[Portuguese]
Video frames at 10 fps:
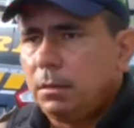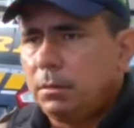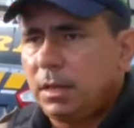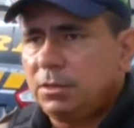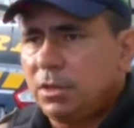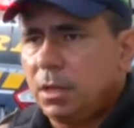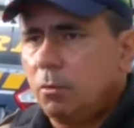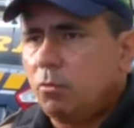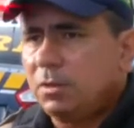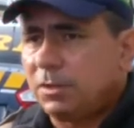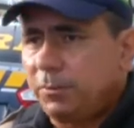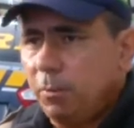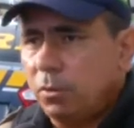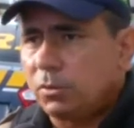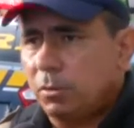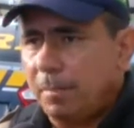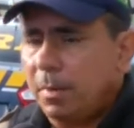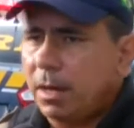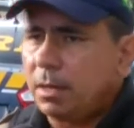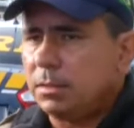dedica algum esforço a
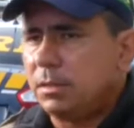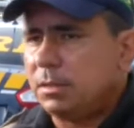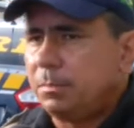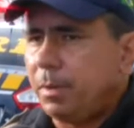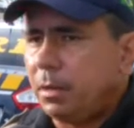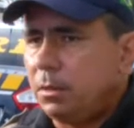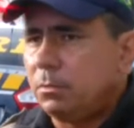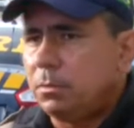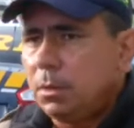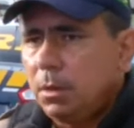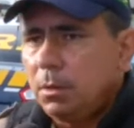mais nesse período,